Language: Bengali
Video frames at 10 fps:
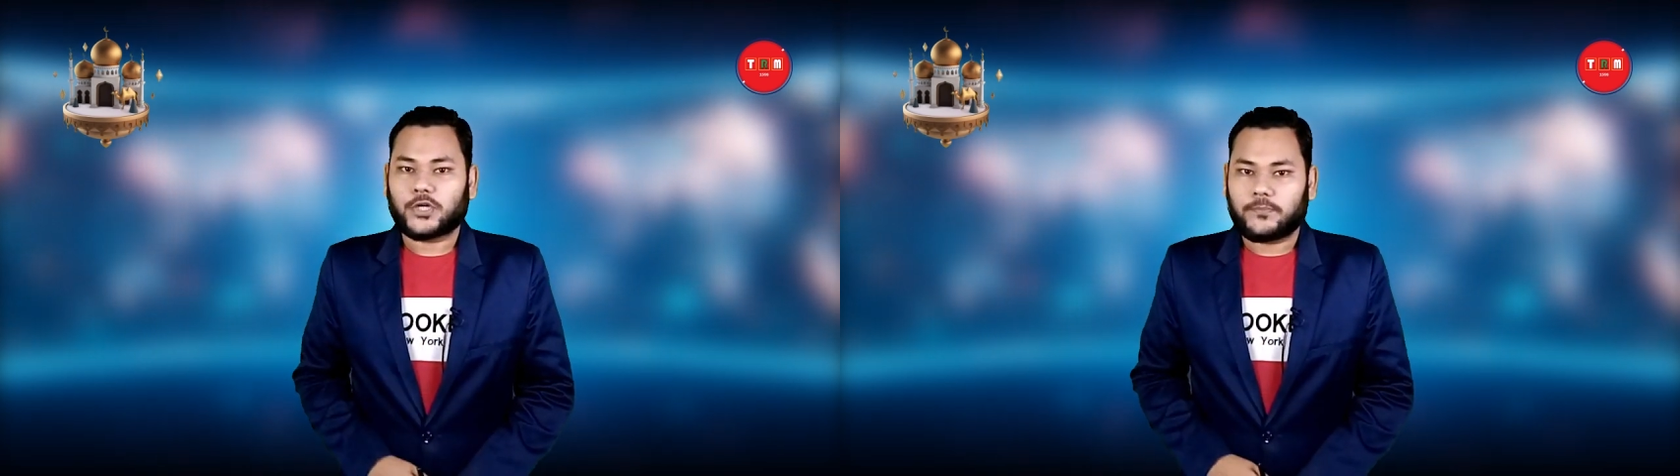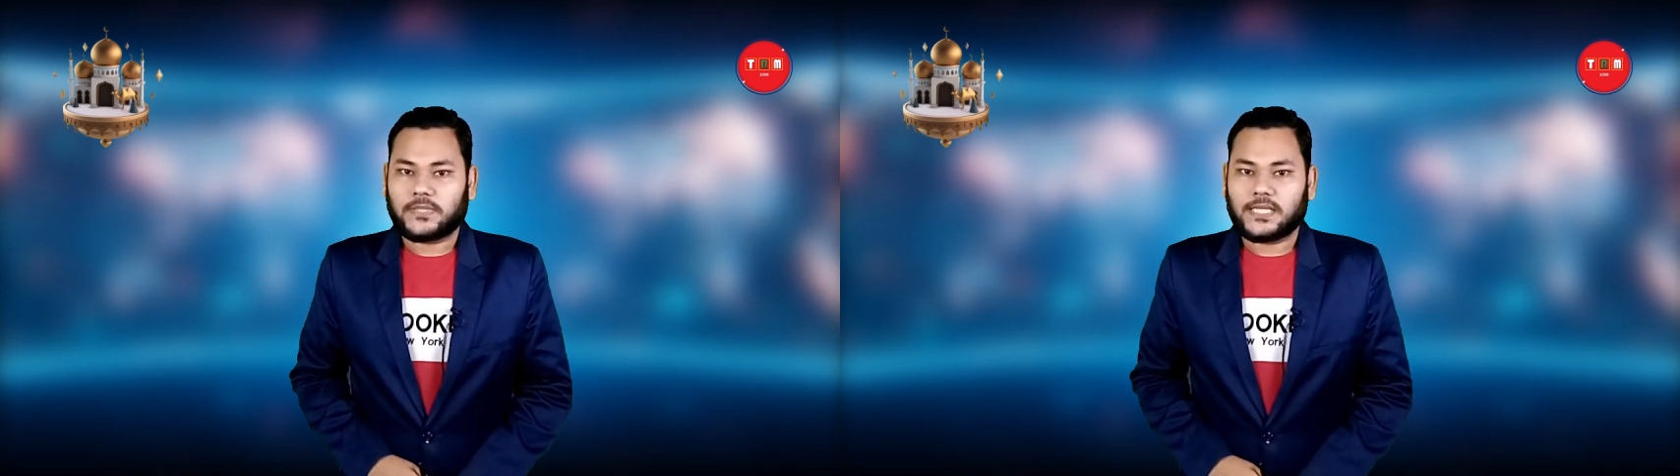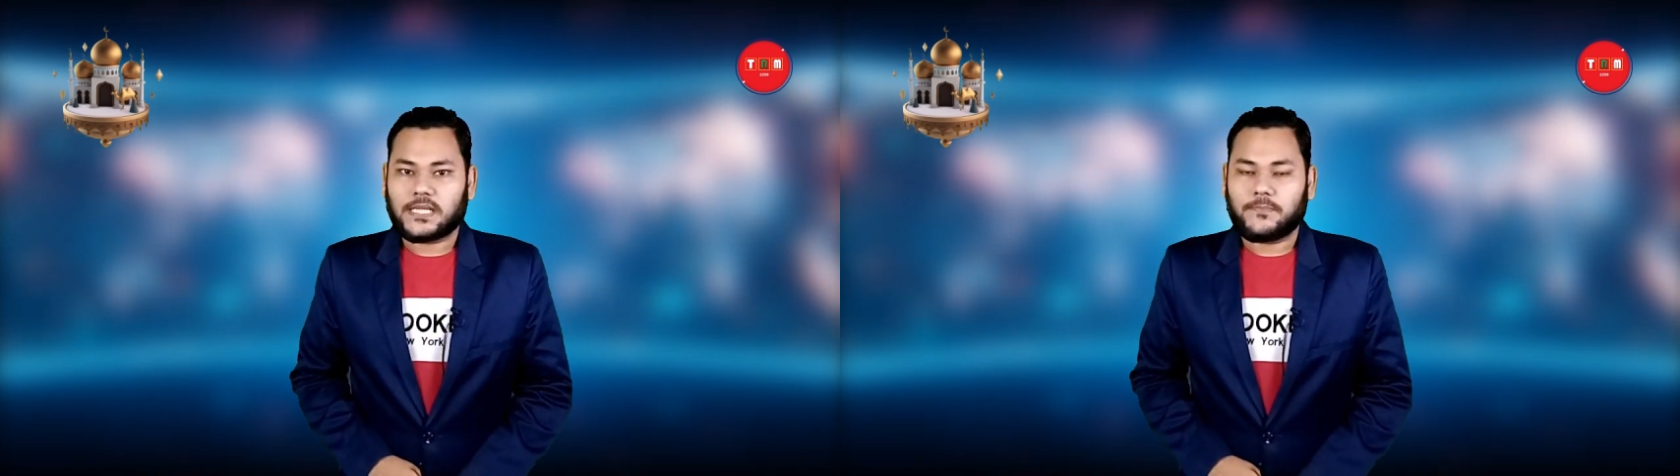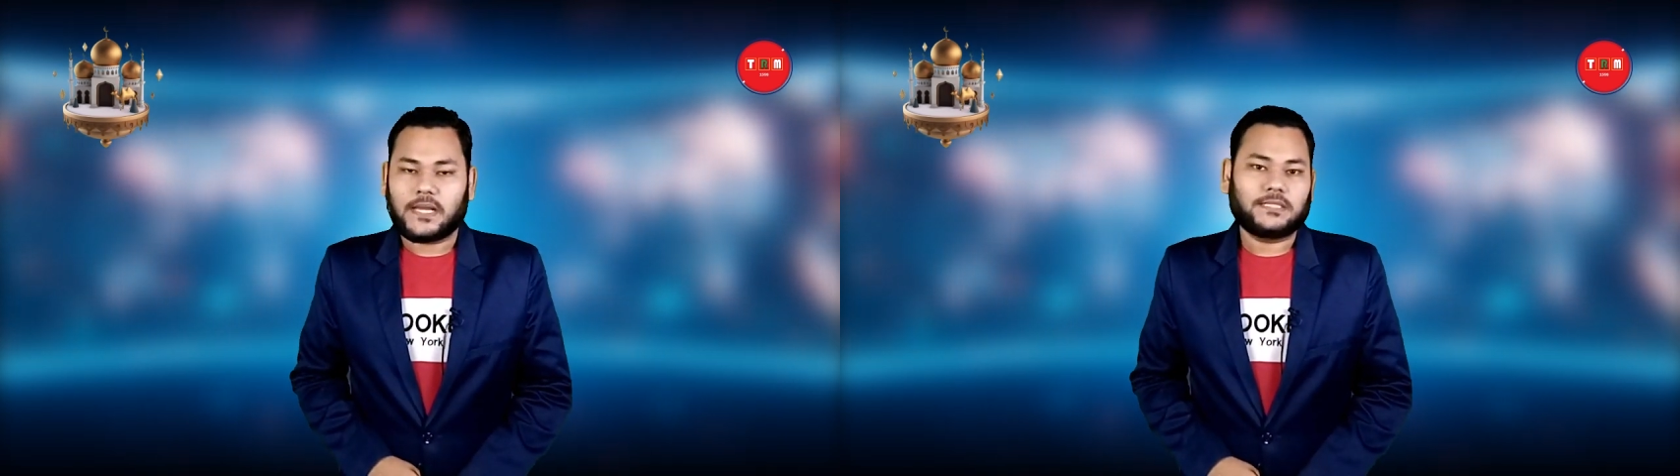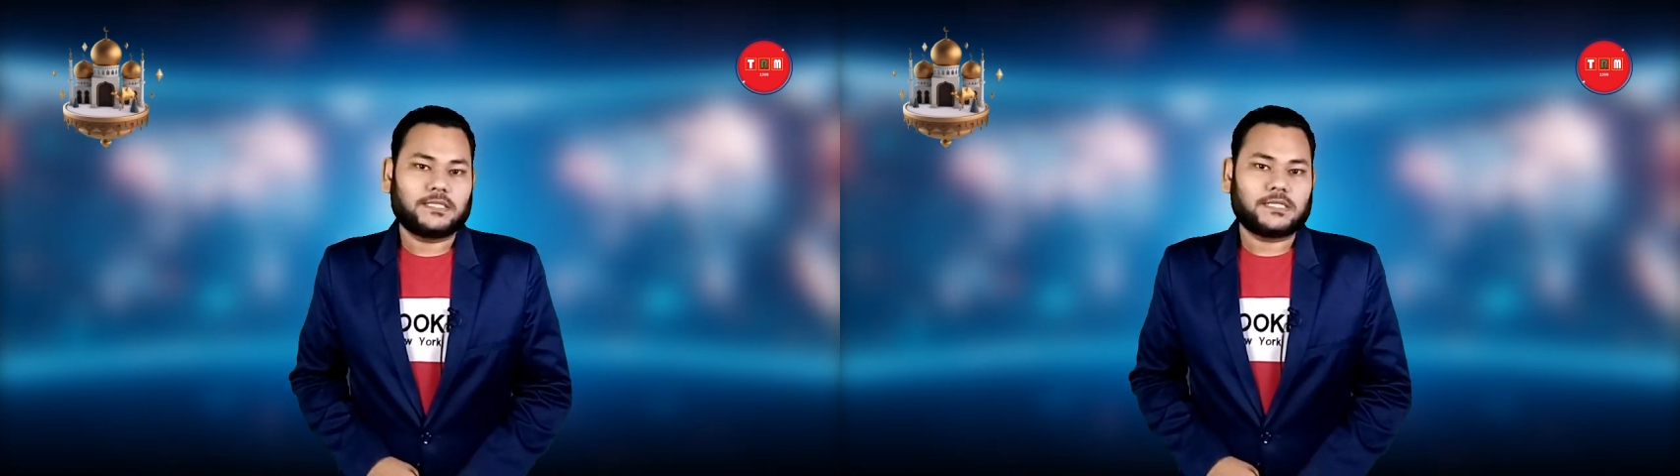রপ্তানিতে
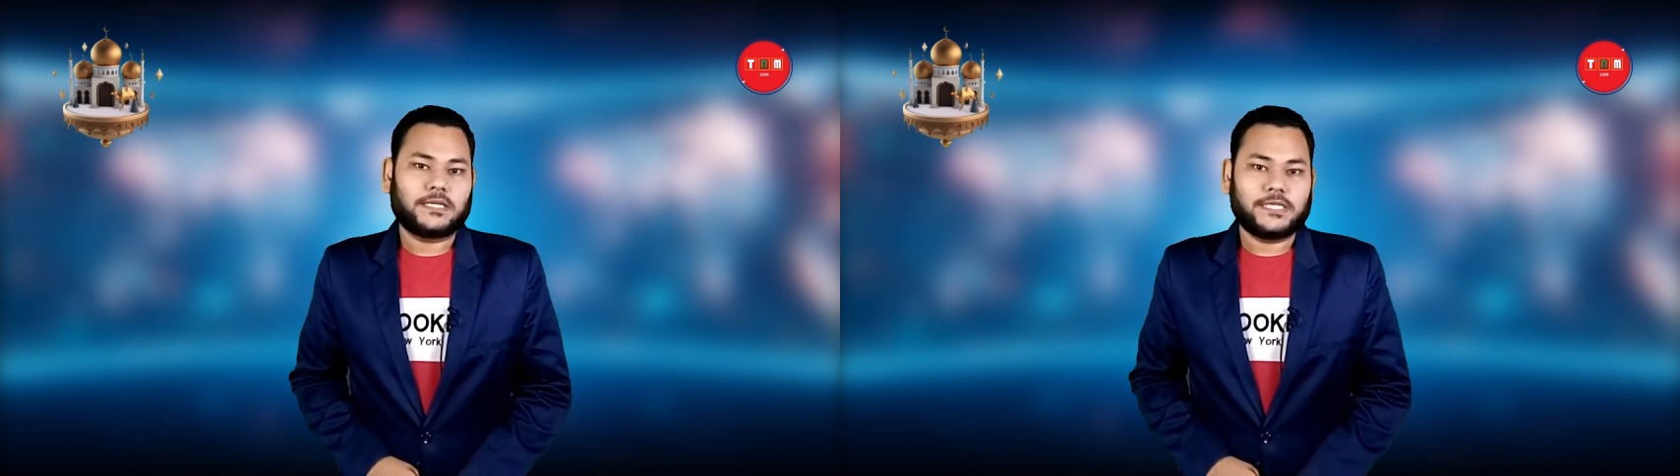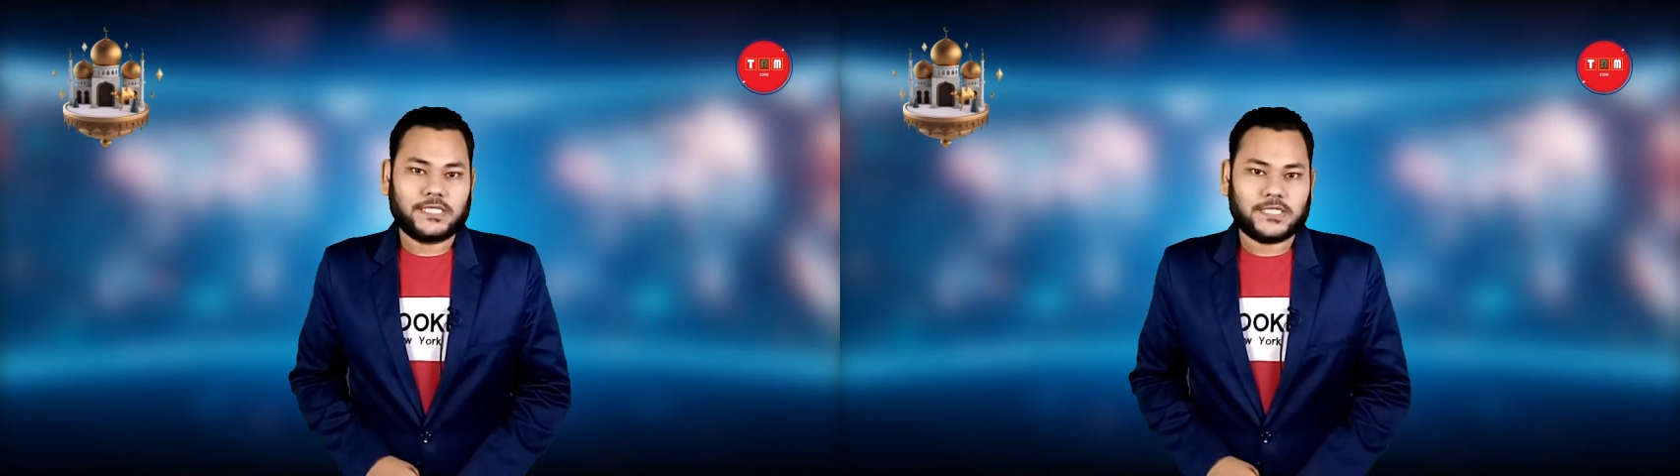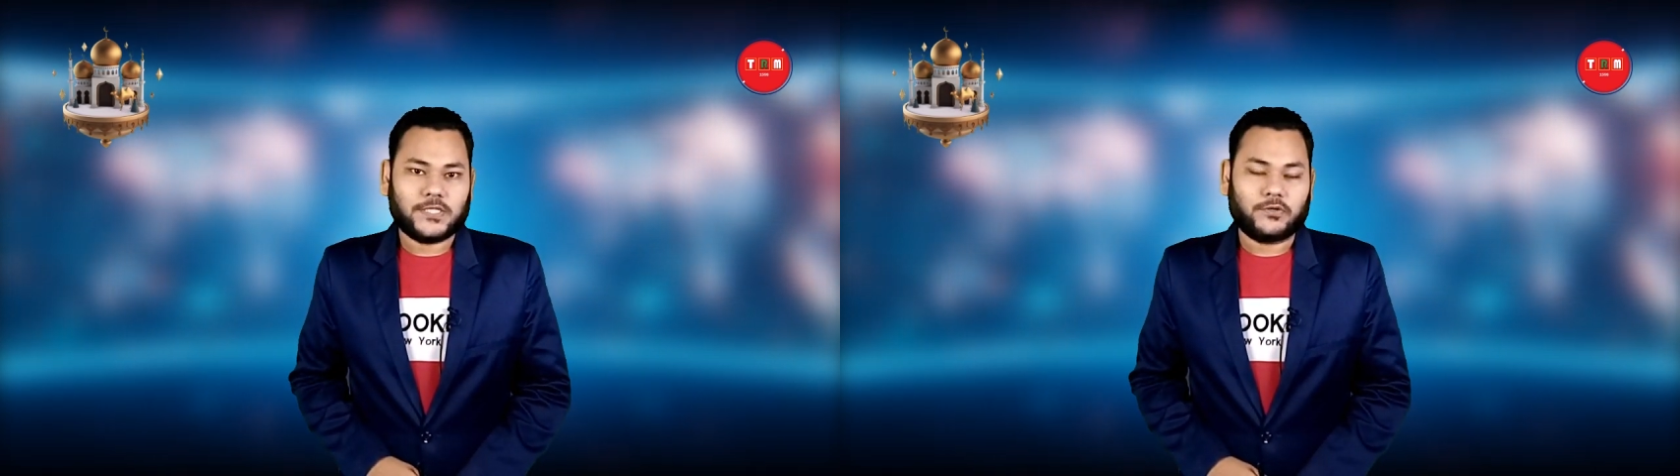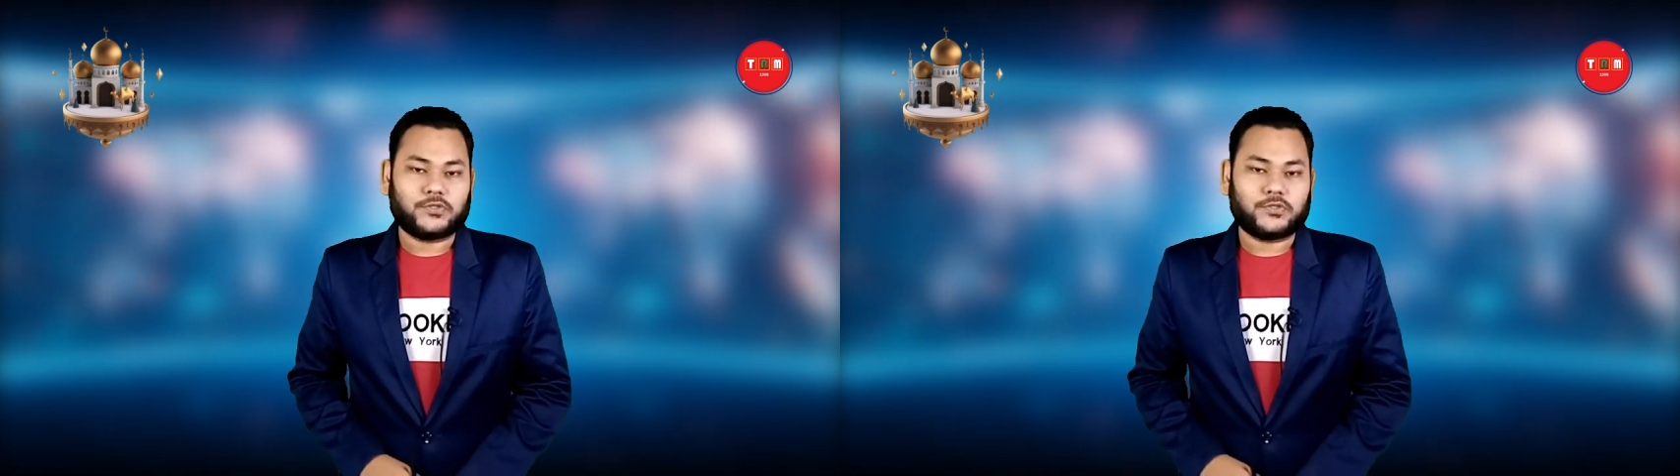বাংলাদেশের হিসে ছিল